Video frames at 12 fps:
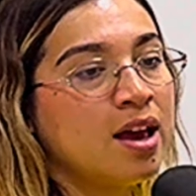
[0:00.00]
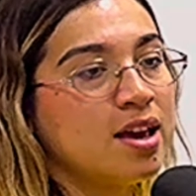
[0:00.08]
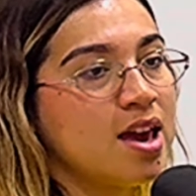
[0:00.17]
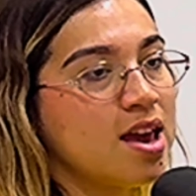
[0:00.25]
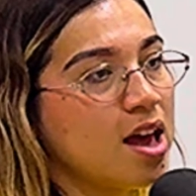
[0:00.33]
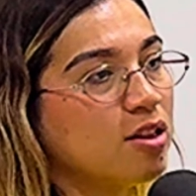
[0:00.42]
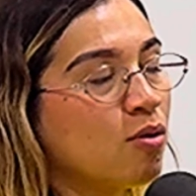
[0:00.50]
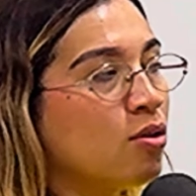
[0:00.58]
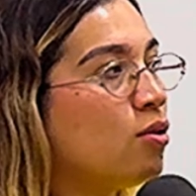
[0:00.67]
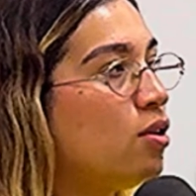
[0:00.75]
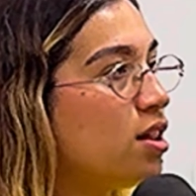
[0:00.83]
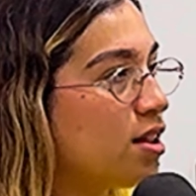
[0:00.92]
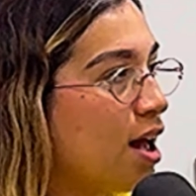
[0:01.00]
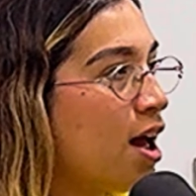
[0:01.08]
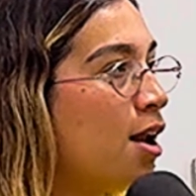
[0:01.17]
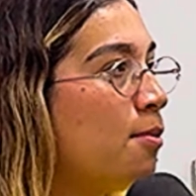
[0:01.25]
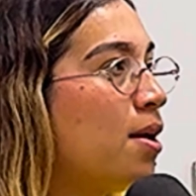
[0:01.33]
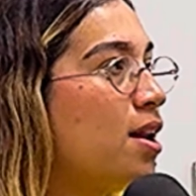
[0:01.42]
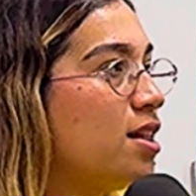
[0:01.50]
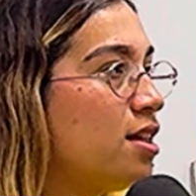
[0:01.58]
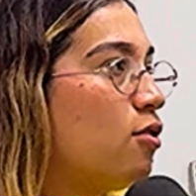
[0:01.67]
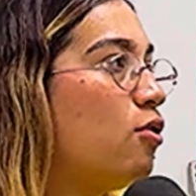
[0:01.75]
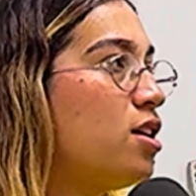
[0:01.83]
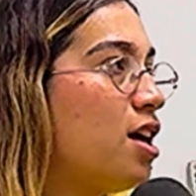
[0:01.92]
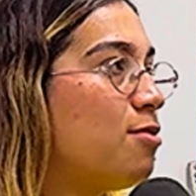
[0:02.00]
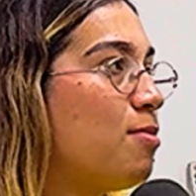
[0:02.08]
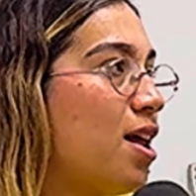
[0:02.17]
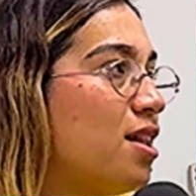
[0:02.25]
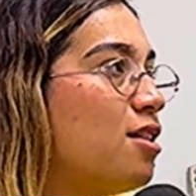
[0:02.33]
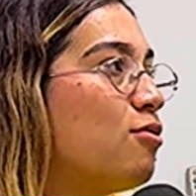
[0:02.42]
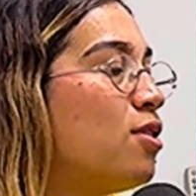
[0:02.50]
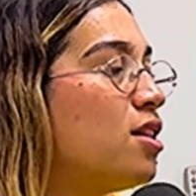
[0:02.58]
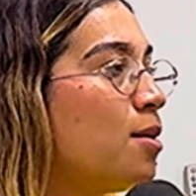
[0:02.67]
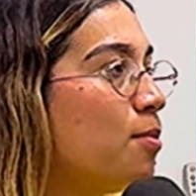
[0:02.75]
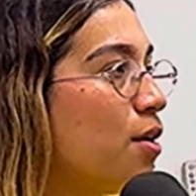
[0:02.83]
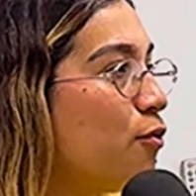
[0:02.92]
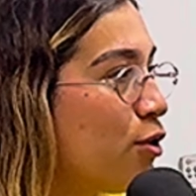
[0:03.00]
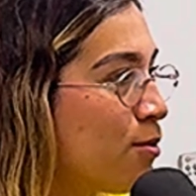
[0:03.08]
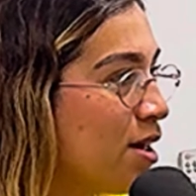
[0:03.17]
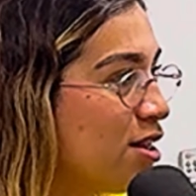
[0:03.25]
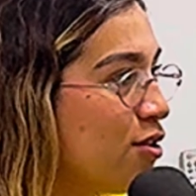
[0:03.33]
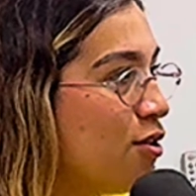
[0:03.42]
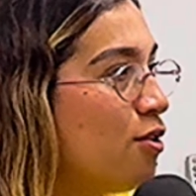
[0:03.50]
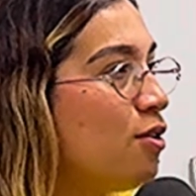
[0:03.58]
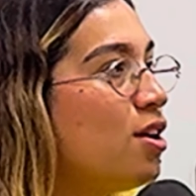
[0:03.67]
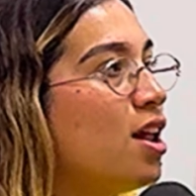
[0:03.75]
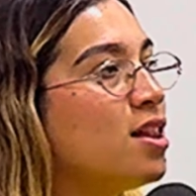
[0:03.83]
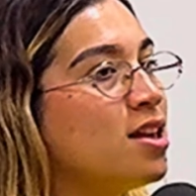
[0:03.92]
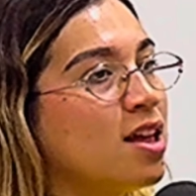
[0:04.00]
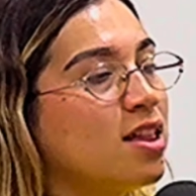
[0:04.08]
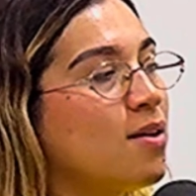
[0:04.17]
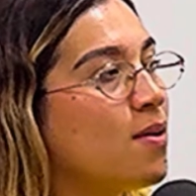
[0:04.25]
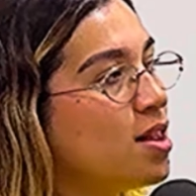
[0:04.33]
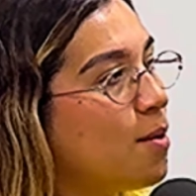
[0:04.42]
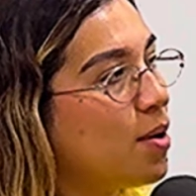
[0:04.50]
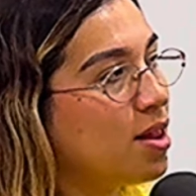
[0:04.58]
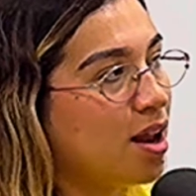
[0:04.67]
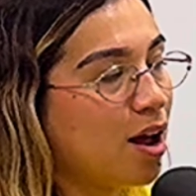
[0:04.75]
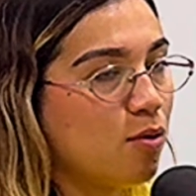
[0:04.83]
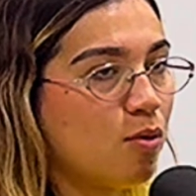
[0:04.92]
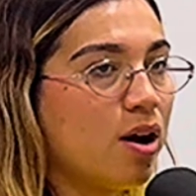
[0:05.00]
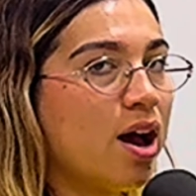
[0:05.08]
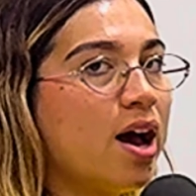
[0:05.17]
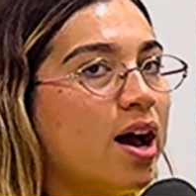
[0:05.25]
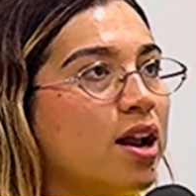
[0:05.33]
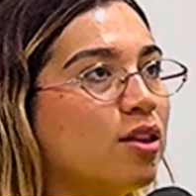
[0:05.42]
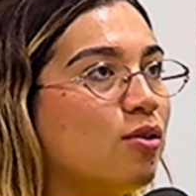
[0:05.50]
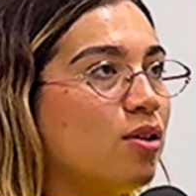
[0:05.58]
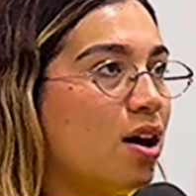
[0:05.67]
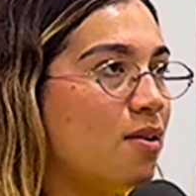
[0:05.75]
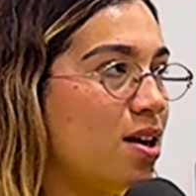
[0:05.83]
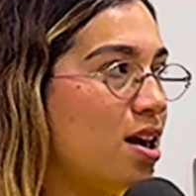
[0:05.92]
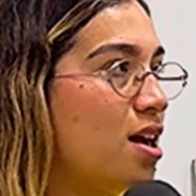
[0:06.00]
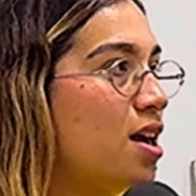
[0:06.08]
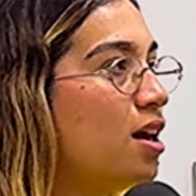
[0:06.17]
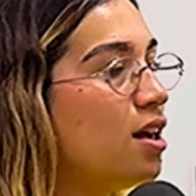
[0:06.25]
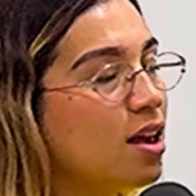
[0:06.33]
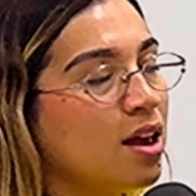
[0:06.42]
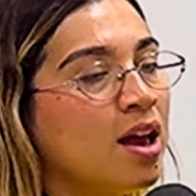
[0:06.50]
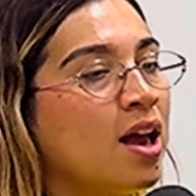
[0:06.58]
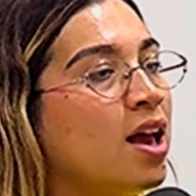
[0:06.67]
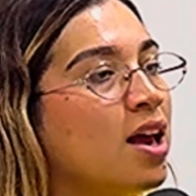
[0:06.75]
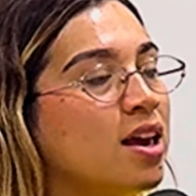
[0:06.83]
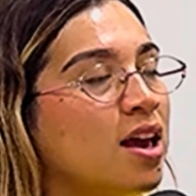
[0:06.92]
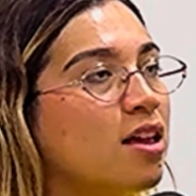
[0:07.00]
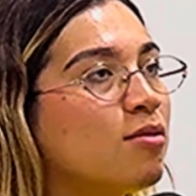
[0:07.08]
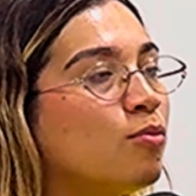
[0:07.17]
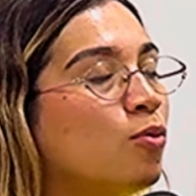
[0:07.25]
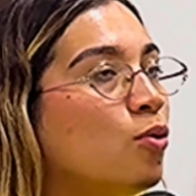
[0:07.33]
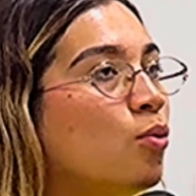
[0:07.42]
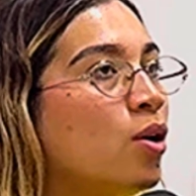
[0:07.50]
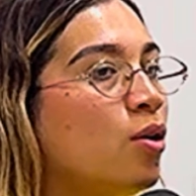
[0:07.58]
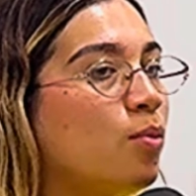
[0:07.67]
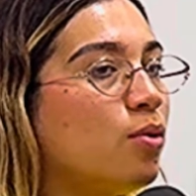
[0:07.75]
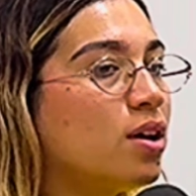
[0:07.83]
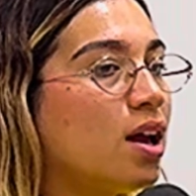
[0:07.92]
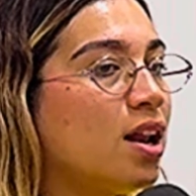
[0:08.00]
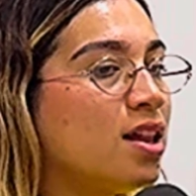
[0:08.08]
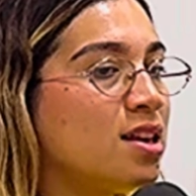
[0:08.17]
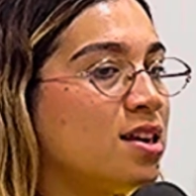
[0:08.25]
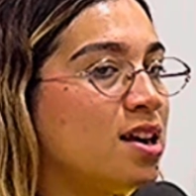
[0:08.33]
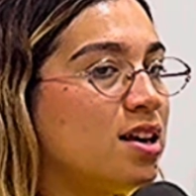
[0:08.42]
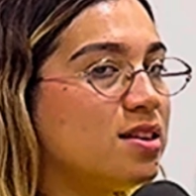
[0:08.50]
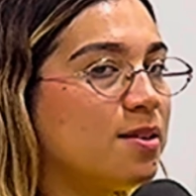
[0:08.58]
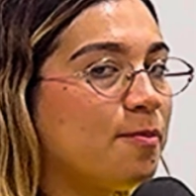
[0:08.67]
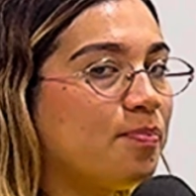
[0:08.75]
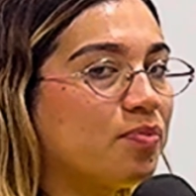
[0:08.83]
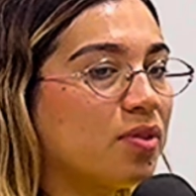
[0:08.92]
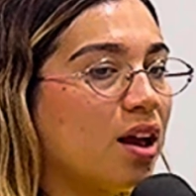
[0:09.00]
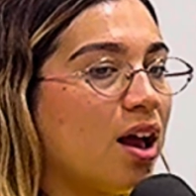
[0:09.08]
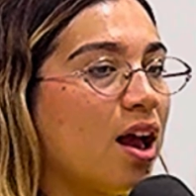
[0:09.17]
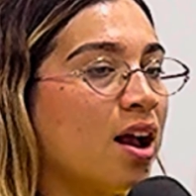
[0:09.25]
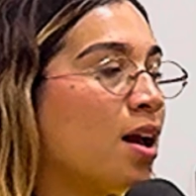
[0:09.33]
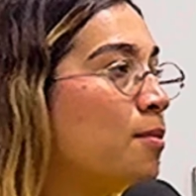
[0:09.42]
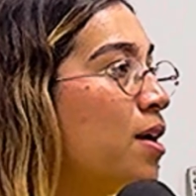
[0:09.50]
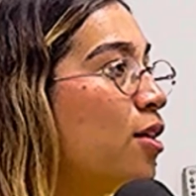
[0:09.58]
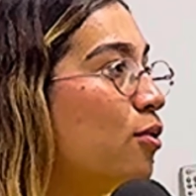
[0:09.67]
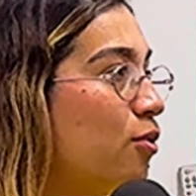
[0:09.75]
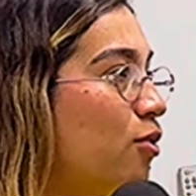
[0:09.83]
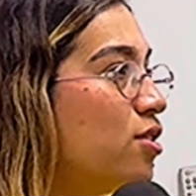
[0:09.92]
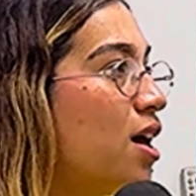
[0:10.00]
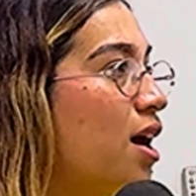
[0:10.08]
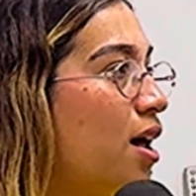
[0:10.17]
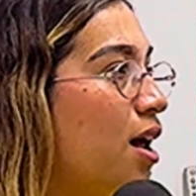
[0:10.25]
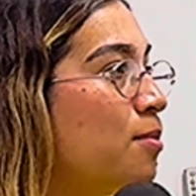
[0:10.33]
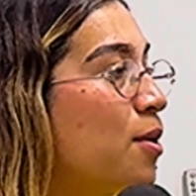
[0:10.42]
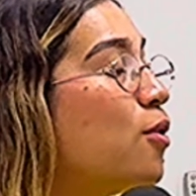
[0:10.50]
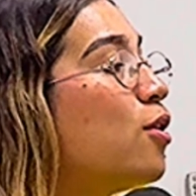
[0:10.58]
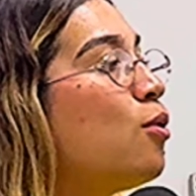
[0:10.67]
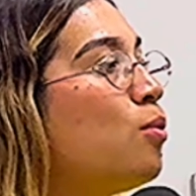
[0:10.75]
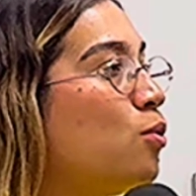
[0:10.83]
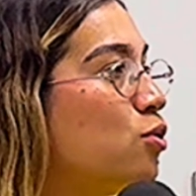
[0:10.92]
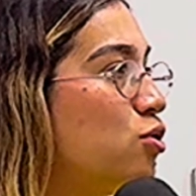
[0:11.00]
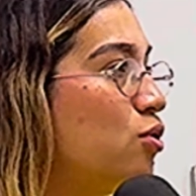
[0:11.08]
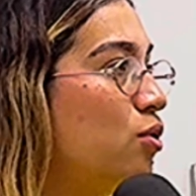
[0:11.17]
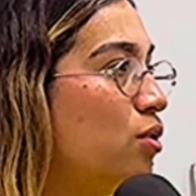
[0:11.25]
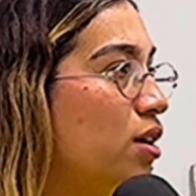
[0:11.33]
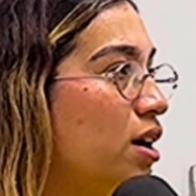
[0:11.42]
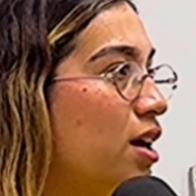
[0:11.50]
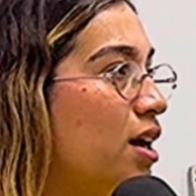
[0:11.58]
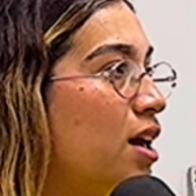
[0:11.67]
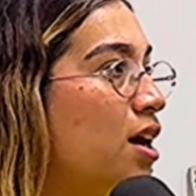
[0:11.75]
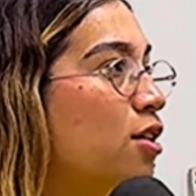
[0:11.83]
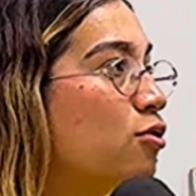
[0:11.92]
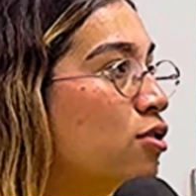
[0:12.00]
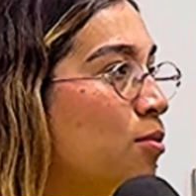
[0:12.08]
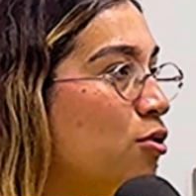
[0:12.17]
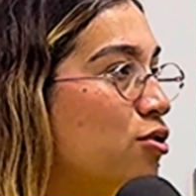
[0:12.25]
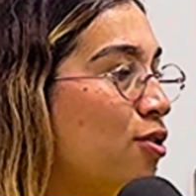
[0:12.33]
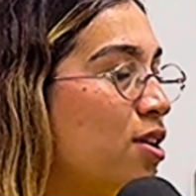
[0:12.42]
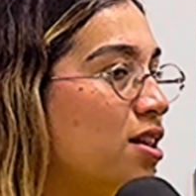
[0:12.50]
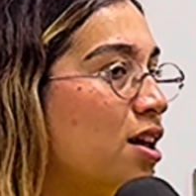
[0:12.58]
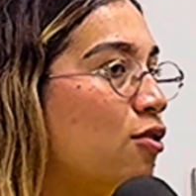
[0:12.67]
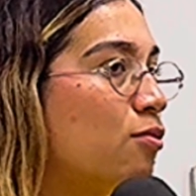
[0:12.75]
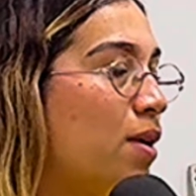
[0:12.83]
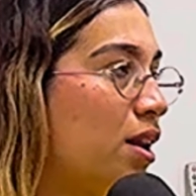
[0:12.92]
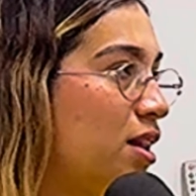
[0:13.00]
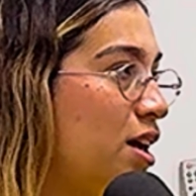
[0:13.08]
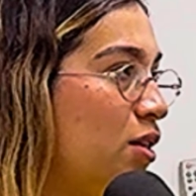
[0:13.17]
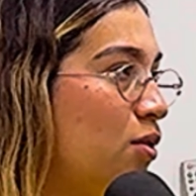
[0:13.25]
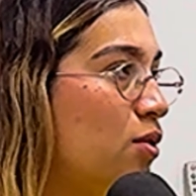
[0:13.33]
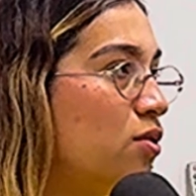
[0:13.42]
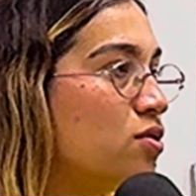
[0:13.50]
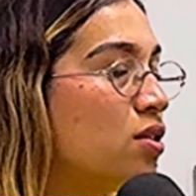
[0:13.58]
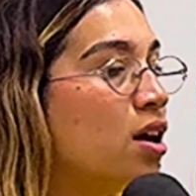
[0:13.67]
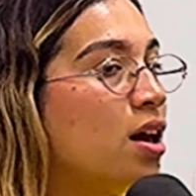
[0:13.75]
y ella es cuando les calma, les dice, oye, espérate, es una etapa de formación, las niñas deben de aprender a jugar todavía, y es muy bueno porque las niñas han cambiado, o sea, han mejorado mucho sus emociones en los partidos,